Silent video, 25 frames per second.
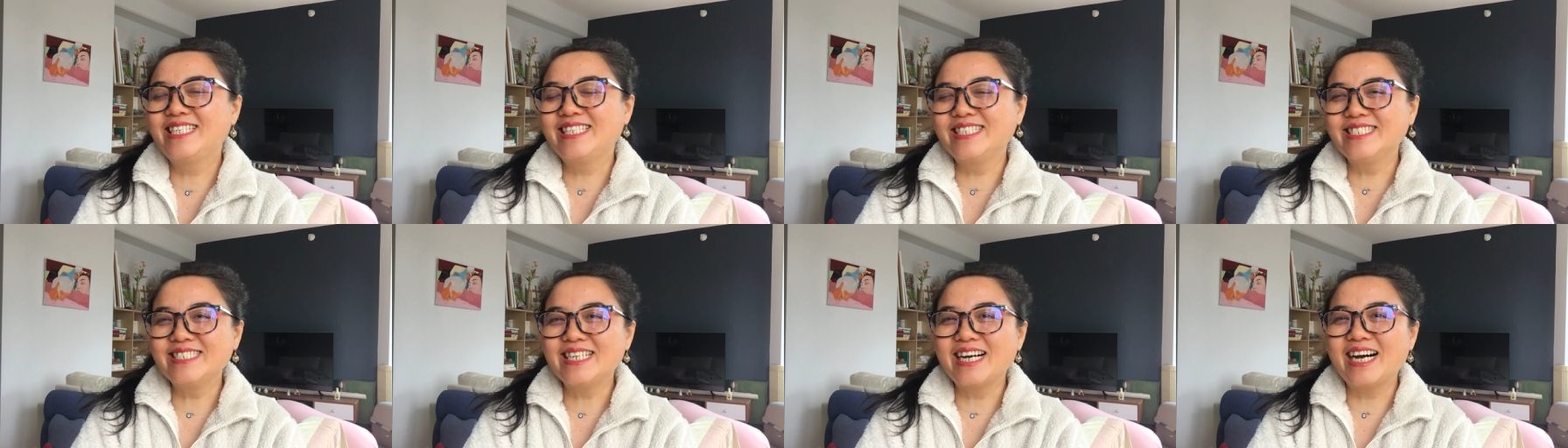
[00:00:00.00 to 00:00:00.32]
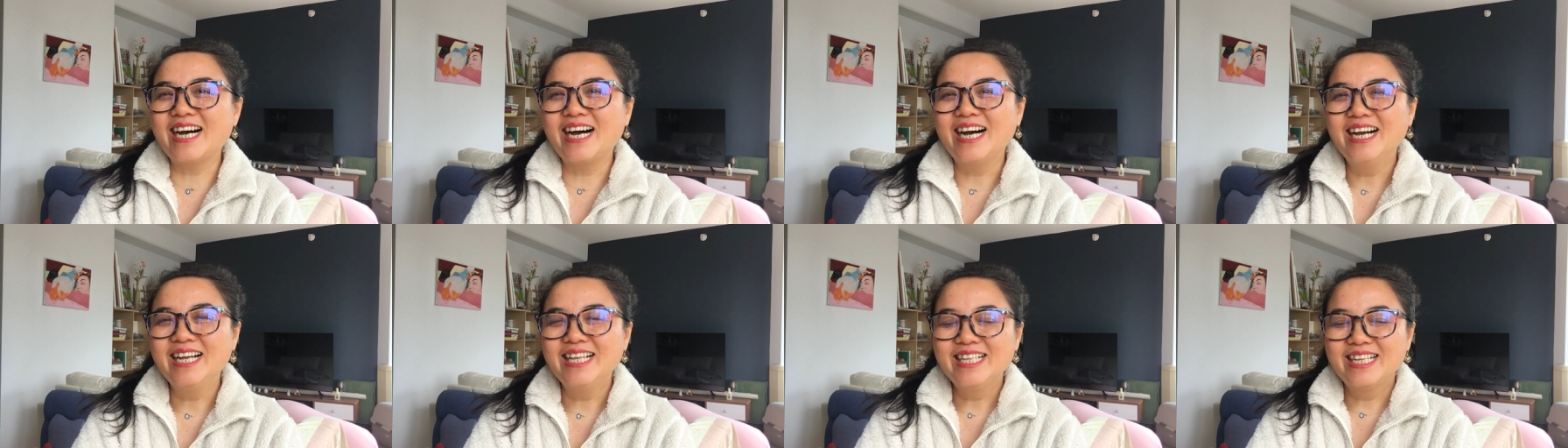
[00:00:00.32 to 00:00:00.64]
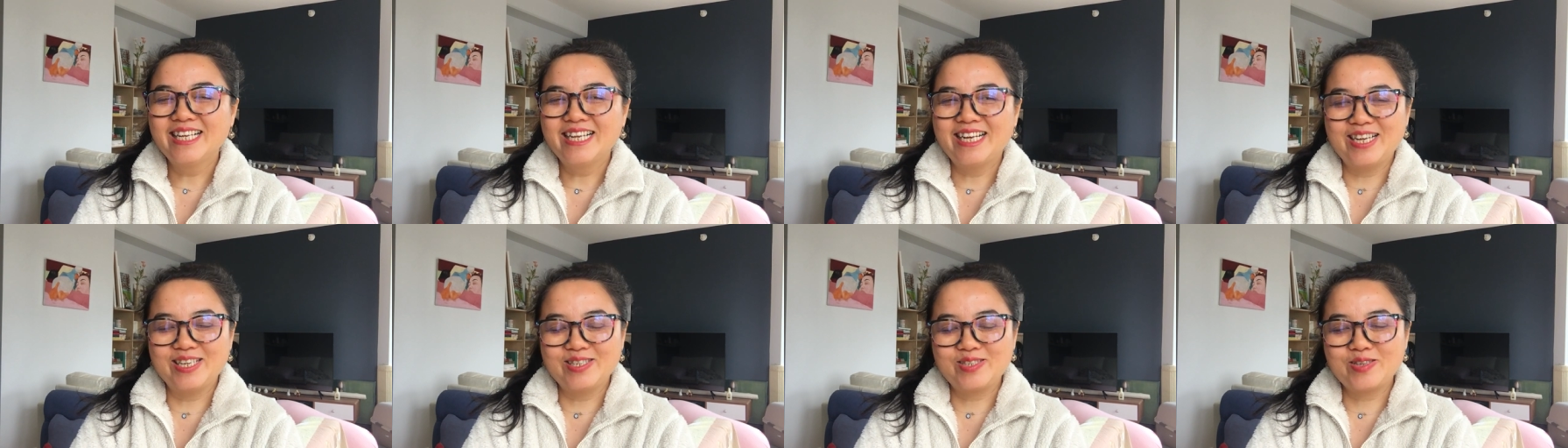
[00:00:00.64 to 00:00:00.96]
是吧？
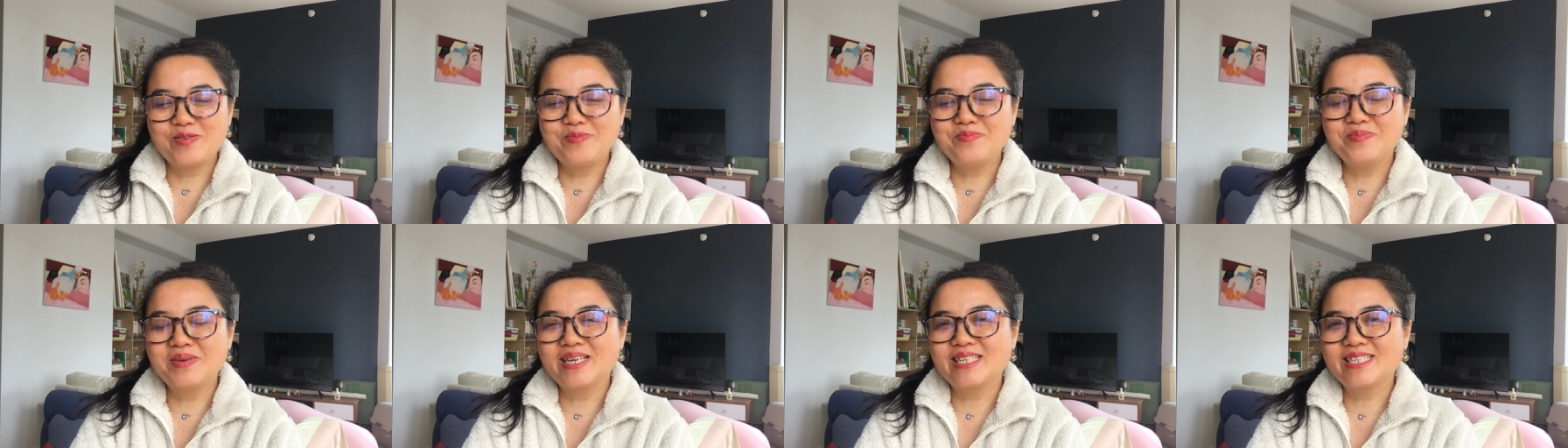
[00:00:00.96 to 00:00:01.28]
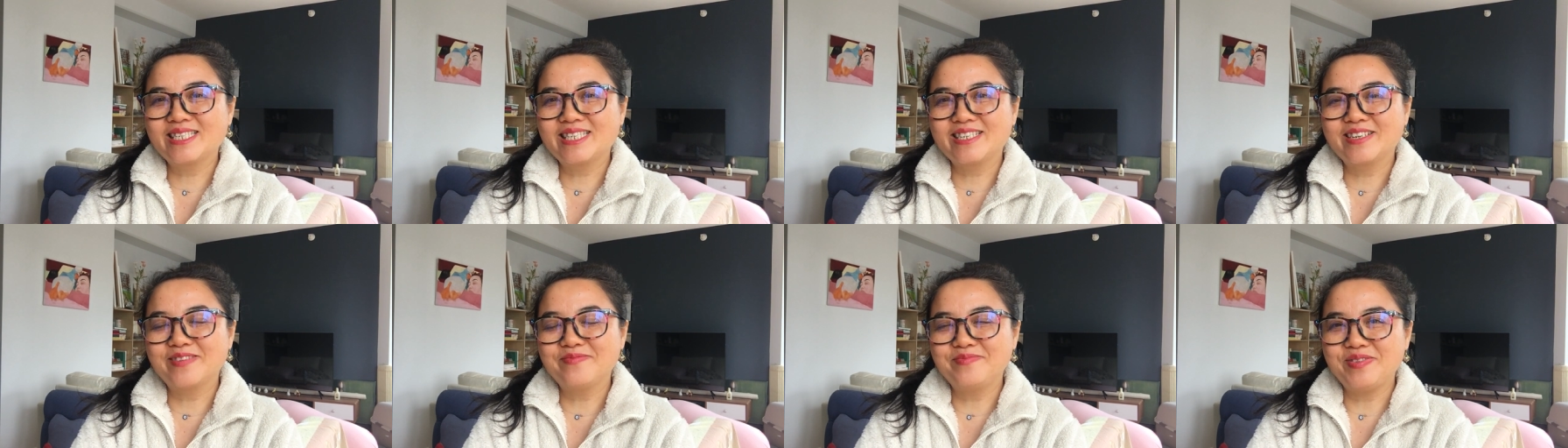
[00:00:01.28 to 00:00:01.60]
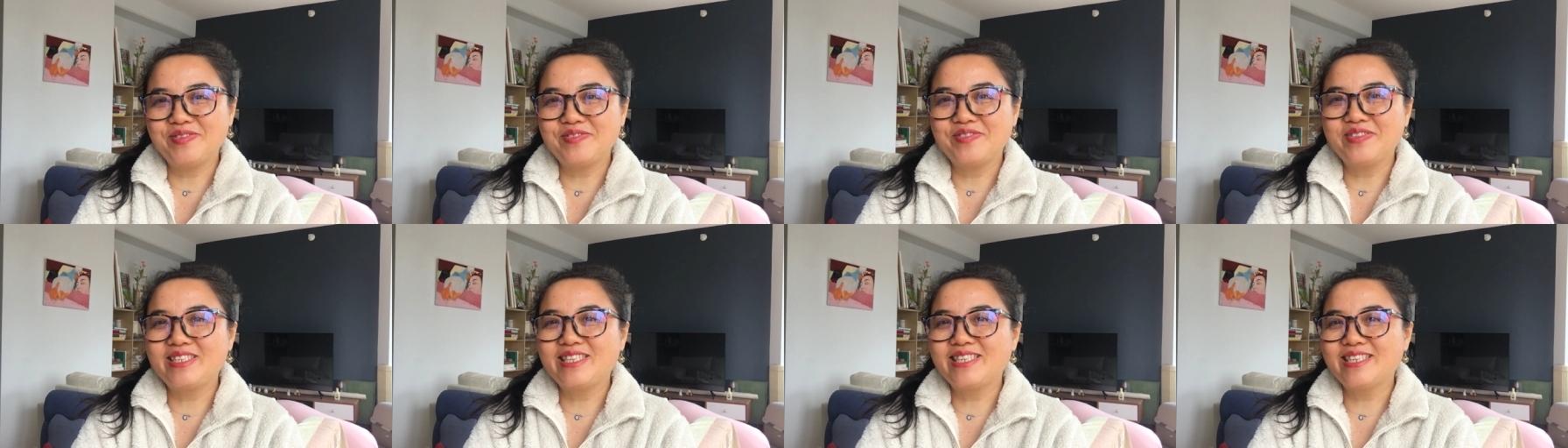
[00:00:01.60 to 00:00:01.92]
啊，所以孟子这个
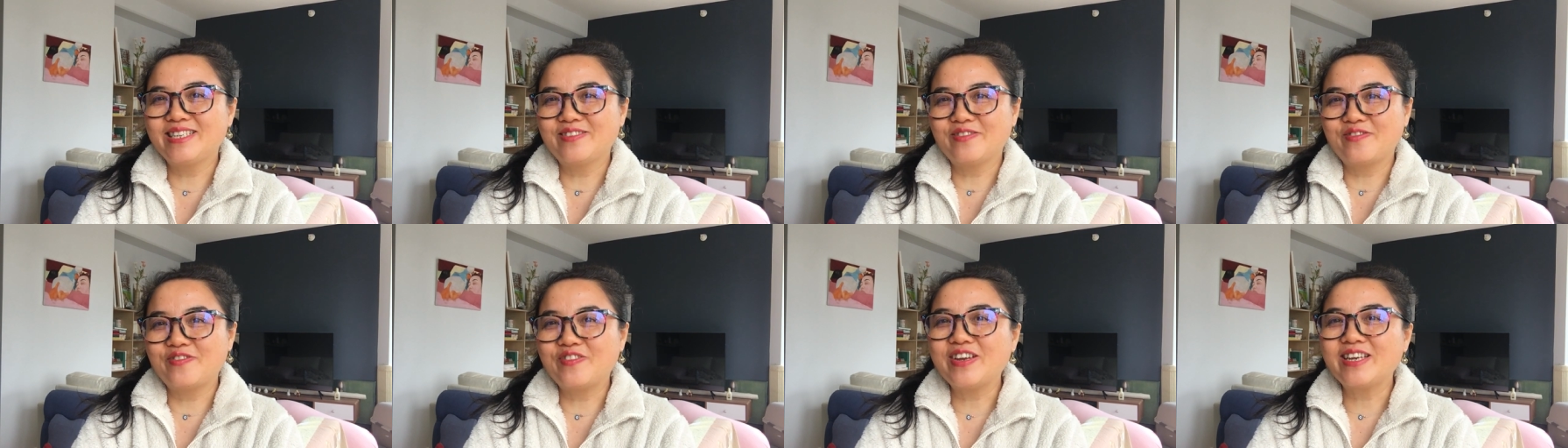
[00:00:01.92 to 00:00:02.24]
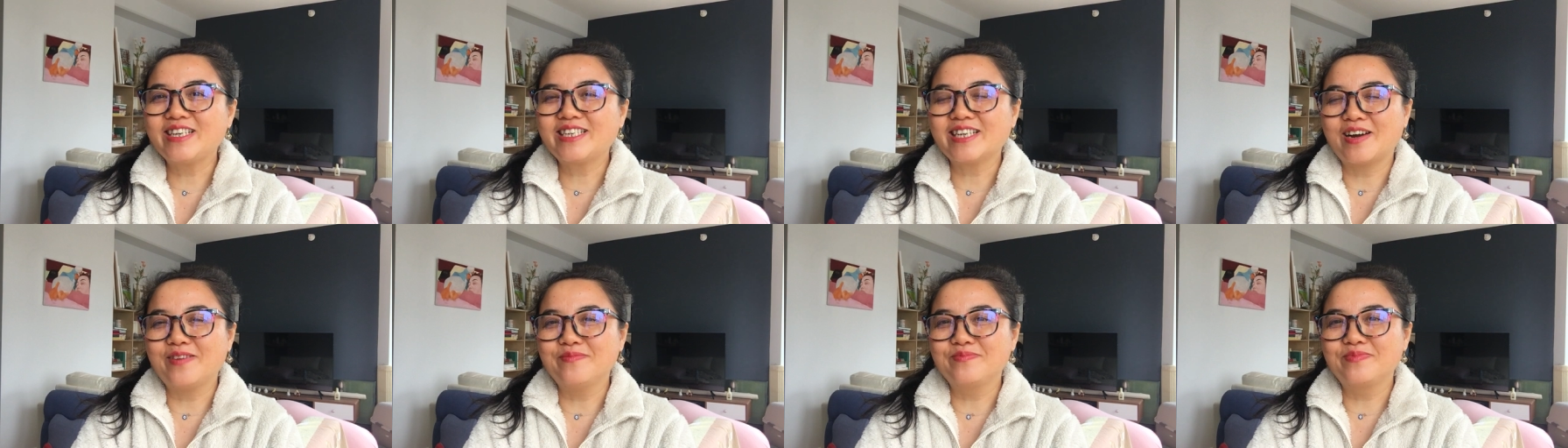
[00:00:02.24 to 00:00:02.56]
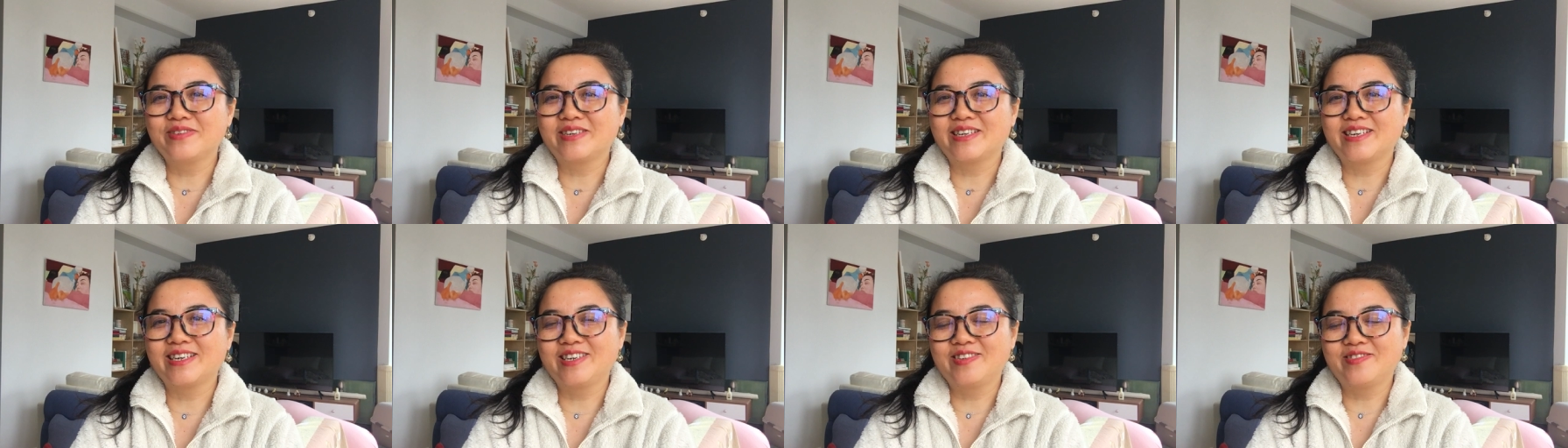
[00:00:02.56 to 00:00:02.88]
比喻其实非常
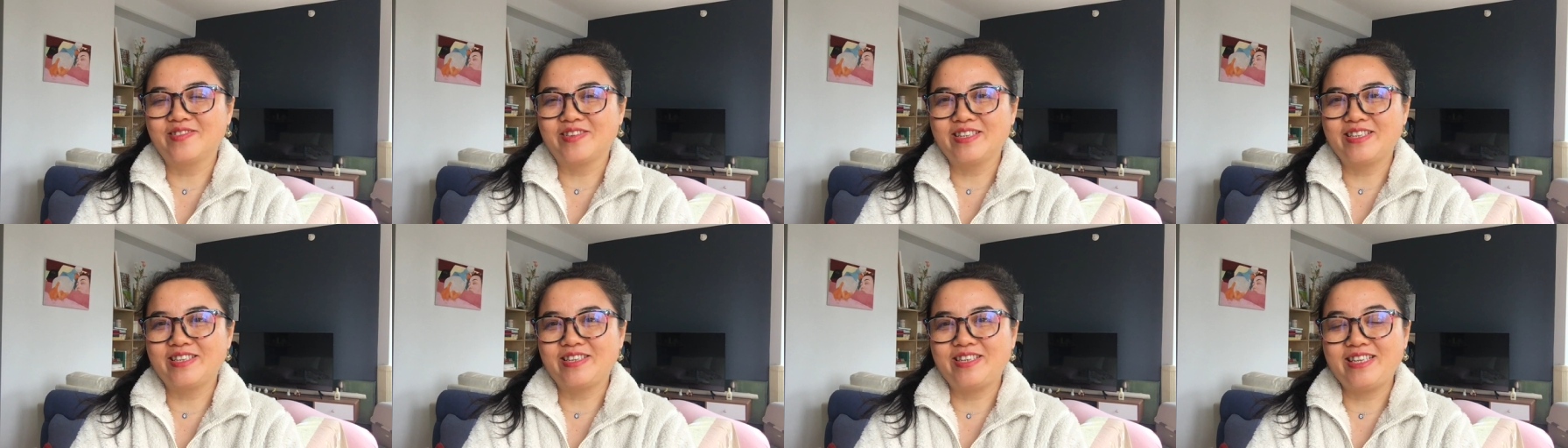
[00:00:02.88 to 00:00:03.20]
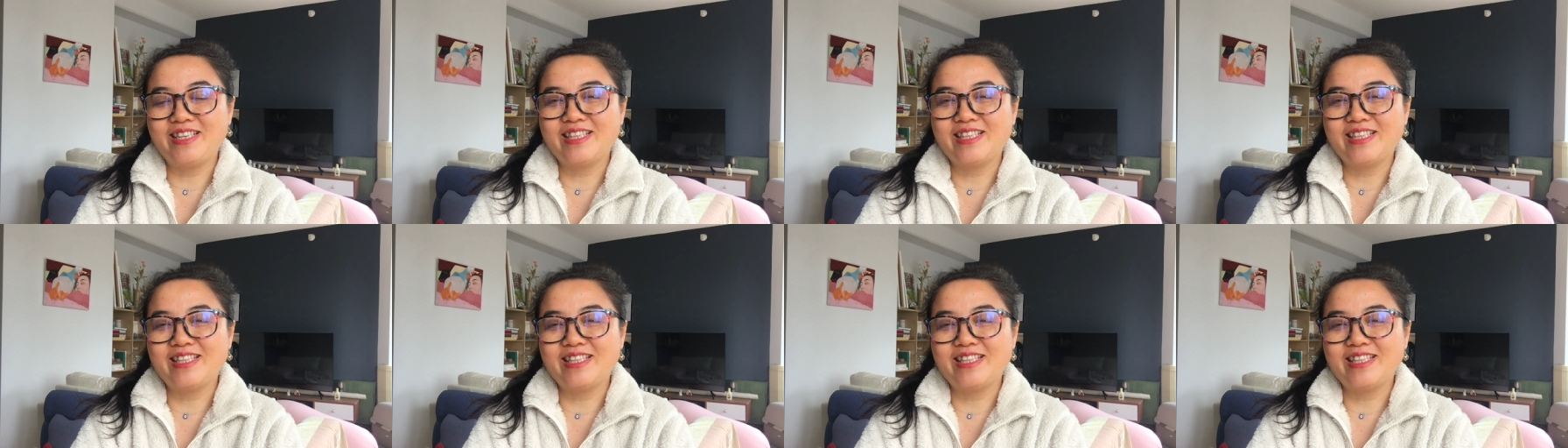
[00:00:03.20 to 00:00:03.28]
不合逻辑，